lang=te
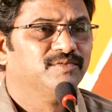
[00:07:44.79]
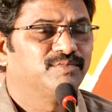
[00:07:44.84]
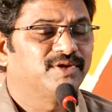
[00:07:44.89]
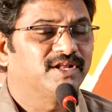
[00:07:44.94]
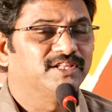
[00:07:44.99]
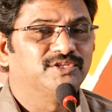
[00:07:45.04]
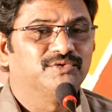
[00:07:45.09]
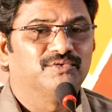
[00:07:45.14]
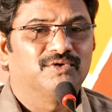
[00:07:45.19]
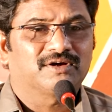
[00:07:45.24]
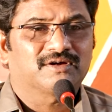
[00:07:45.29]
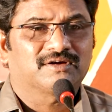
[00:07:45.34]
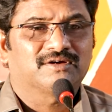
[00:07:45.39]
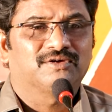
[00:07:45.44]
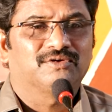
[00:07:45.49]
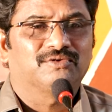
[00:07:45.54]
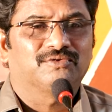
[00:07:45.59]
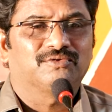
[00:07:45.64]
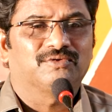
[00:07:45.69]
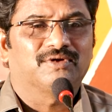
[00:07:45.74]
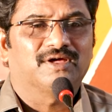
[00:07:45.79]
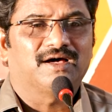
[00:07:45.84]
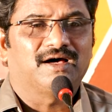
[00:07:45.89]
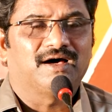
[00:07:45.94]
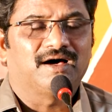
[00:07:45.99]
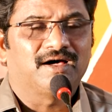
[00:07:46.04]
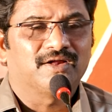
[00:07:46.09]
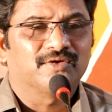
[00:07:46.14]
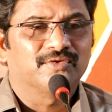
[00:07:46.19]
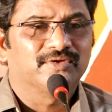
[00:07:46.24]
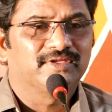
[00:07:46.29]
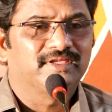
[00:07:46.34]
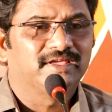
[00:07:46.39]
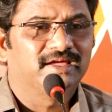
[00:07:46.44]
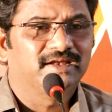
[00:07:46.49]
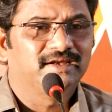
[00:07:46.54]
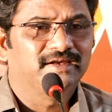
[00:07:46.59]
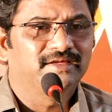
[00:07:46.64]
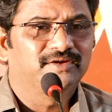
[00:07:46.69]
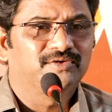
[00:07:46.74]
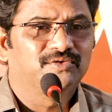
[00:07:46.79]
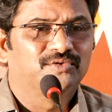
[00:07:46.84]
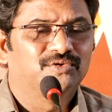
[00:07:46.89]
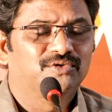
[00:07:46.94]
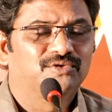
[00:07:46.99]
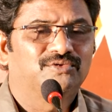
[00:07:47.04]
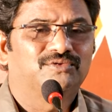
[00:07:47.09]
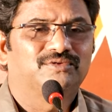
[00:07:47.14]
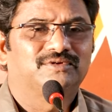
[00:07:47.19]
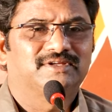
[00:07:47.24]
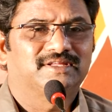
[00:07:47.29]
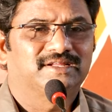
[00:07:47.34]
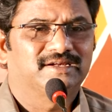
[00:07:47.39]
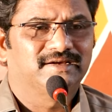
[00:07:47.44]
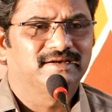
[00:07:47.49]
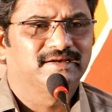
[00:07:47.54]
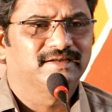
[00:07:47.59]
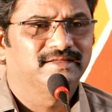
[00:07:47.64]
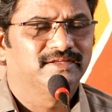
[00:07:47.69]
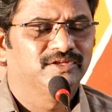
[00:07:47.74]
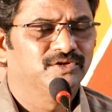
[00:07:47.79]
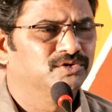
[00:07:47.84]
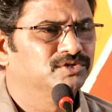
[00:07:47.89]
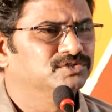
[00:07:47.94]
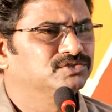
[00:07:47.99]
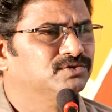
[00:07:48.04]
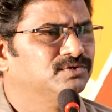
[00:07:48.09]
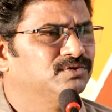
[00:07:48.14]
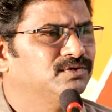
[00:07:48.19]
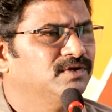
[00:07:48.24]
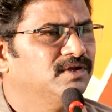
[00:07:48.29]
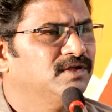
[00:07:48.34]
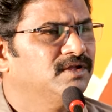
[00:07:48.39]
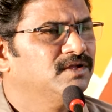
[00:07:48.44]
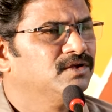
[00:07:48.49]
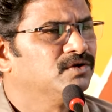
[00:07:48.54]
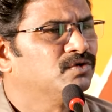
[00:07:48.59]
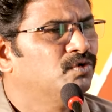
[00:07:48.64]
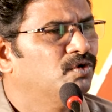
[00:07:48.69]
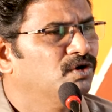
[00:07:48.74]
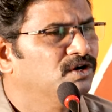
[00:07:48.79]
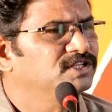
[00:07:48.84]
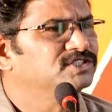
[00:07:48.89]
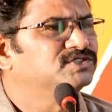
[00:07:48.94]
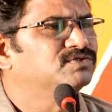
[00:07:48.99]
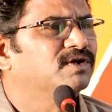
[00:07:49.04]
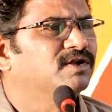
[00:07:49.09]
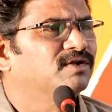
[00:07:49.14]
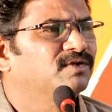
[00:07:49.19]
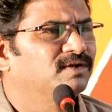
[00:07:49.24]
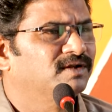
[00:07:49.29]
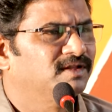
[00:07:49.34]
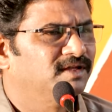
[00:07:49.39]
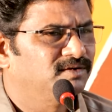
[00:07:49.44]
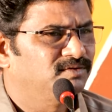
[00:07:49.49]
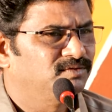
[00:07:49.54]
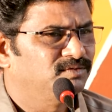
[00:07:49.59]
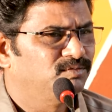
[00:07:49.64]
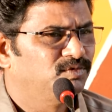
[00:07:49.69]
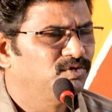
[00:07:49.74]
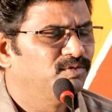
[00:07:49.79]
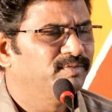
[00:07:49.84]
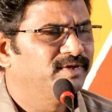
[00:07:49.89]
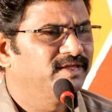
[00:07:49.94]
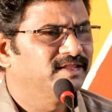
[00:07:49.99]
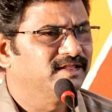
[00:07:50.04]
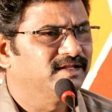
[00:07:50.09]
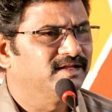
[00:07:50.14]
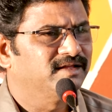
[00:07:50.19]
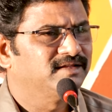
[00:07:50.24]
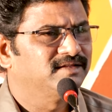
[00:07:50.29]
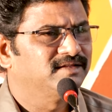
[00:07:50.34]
ప్రతి ఒక్కరూ కూడా ఆరోగ్యాన్ని కోరుకుంటారండి ఈరోజు కోటీశ్వర్లు ఉన్నారు భూమి మీద